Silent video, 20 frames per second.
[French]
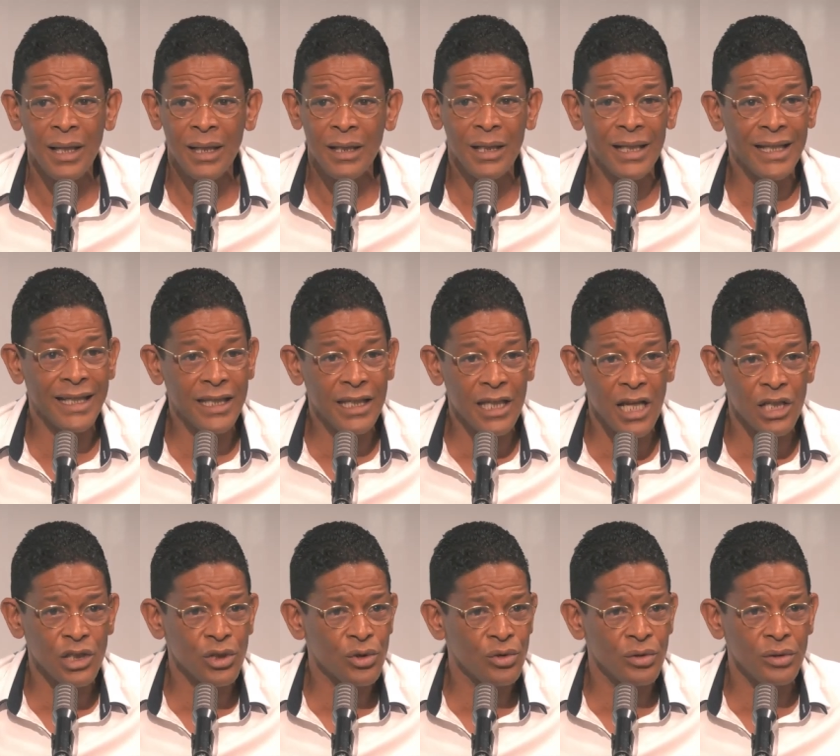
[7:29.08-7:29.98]
les
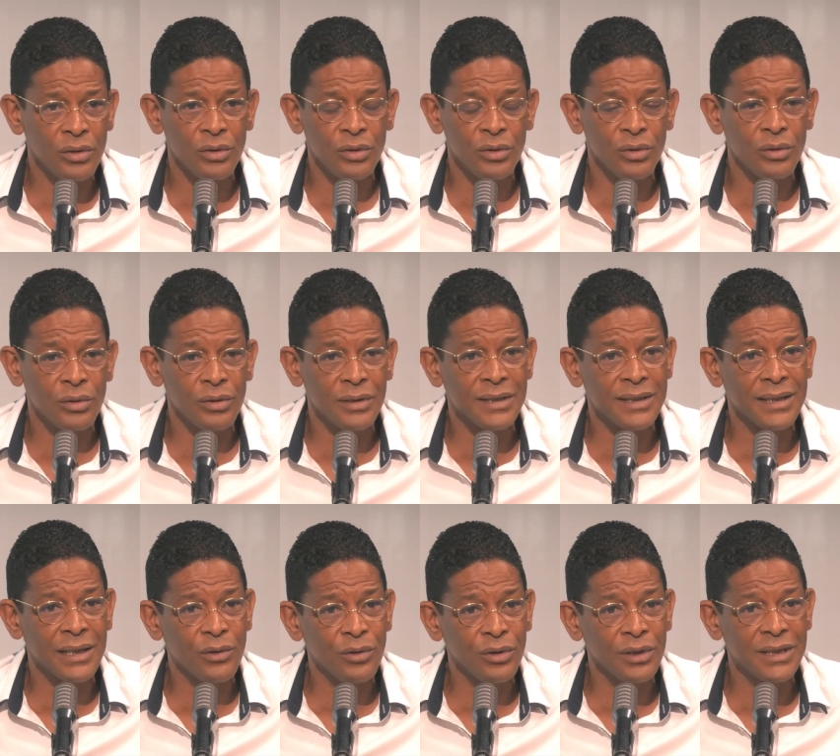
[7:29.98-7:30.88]
gages d'une
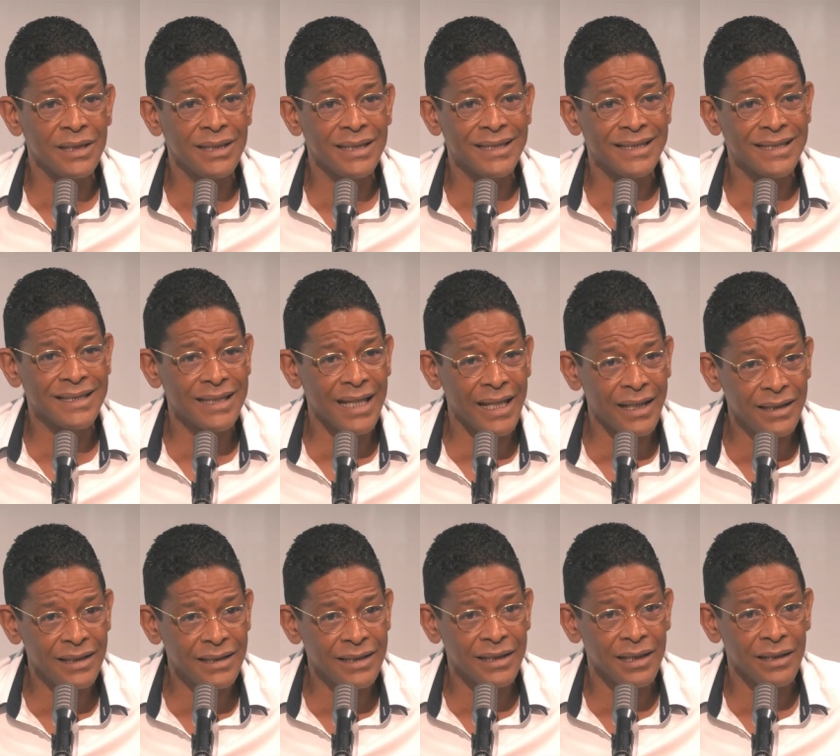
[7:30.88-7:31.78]
sécurité
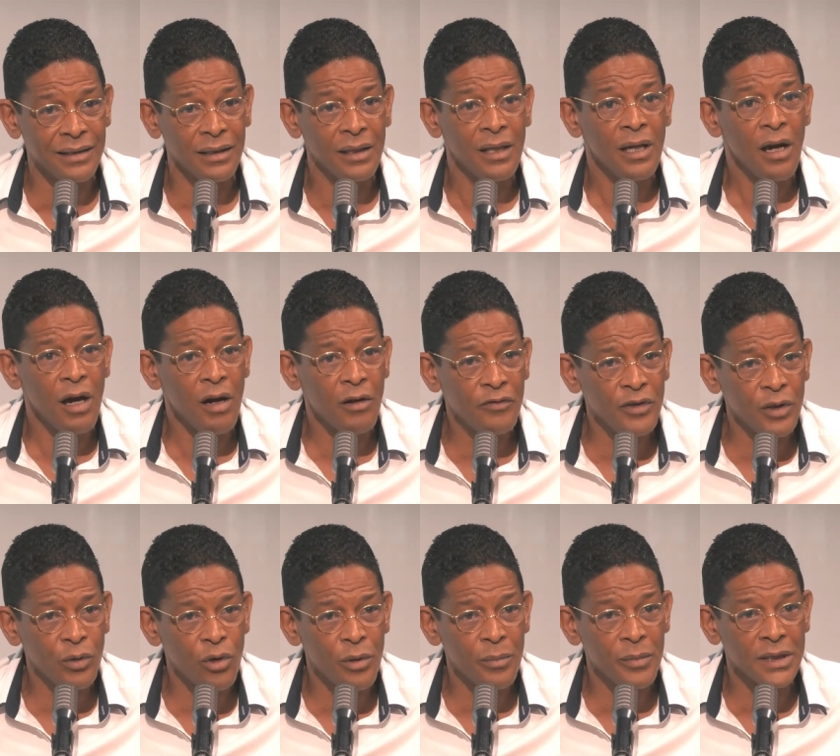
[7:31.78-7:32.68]
sanitaire,
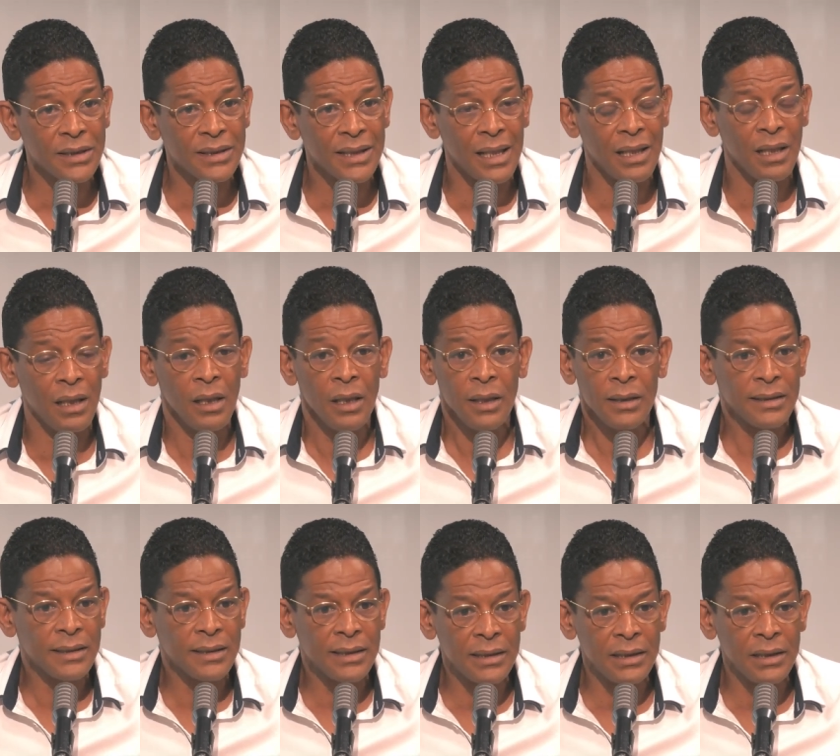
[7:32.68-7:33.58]
environnementale,
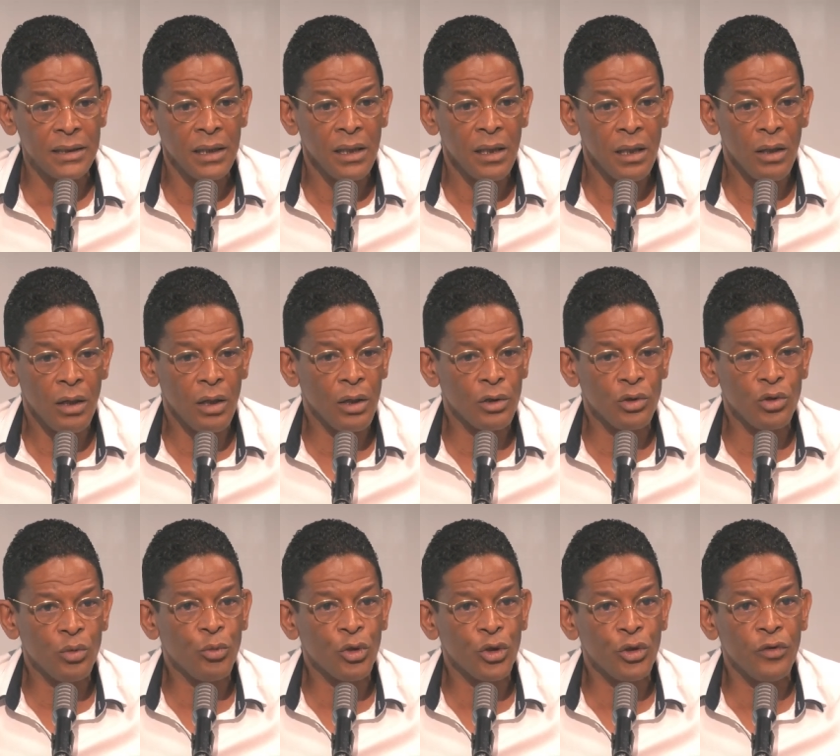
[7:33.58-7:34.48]
si euh,
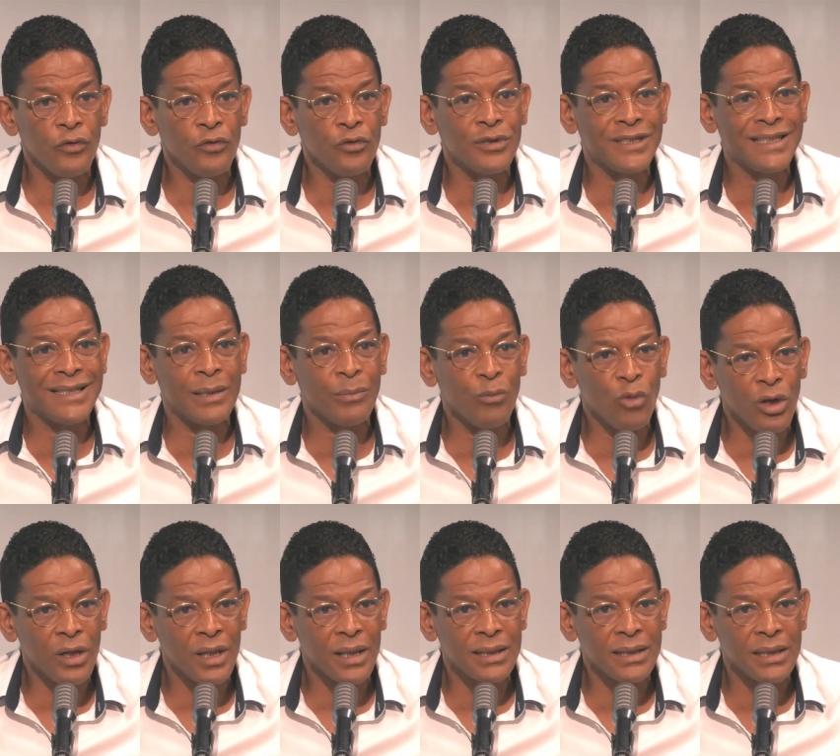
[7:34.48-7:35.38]
du point de vue
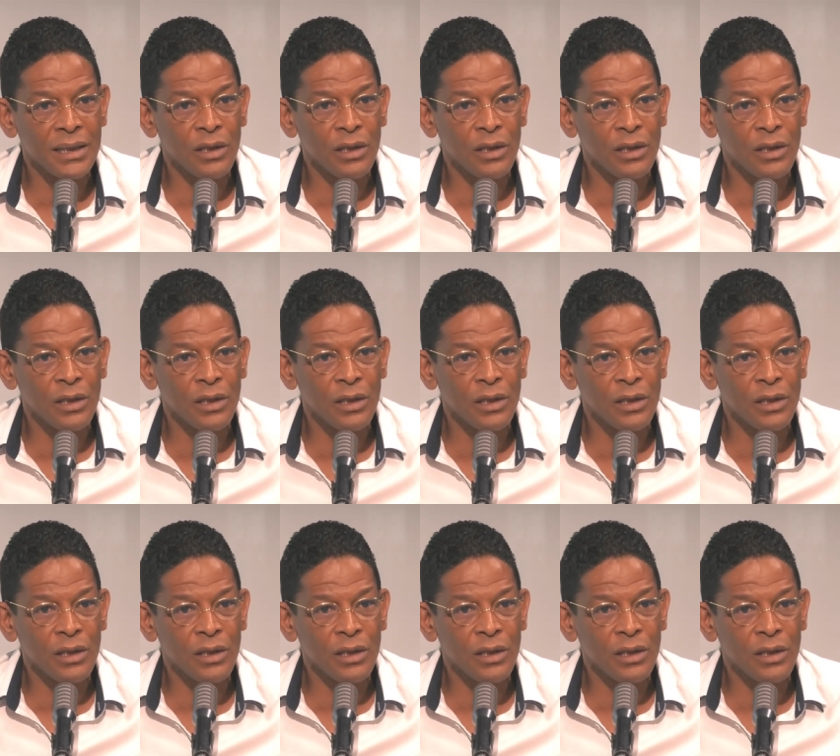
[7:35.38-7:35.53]
démocratique,